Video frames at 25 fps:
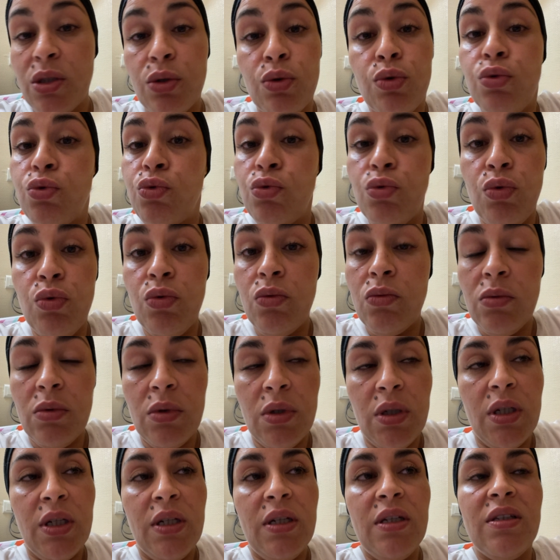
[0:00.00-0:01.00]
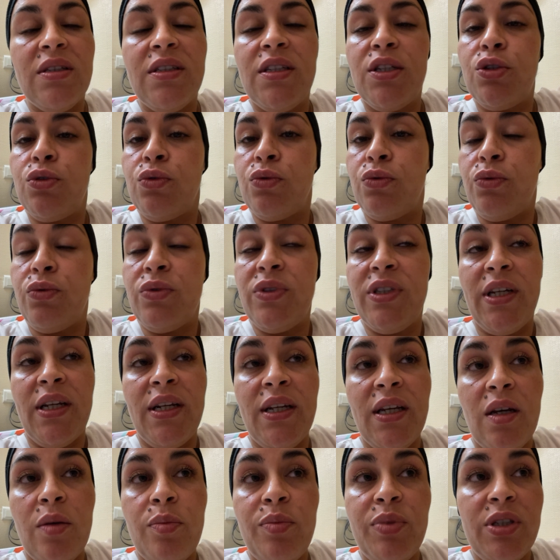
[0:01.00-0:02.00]
que de l'eau. Sachant qu'on y
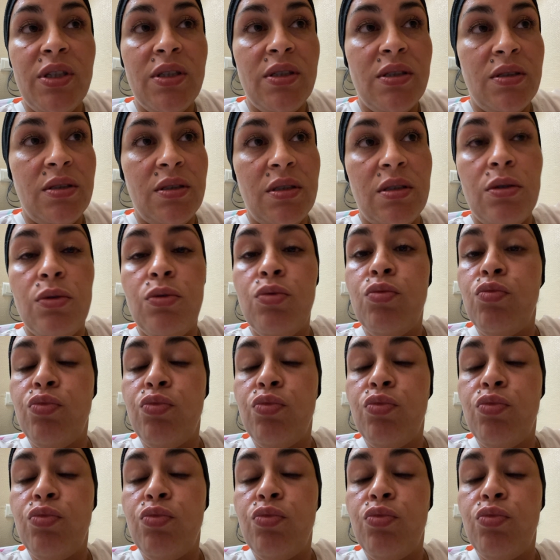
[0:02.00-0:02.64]
allait à pied, c'était une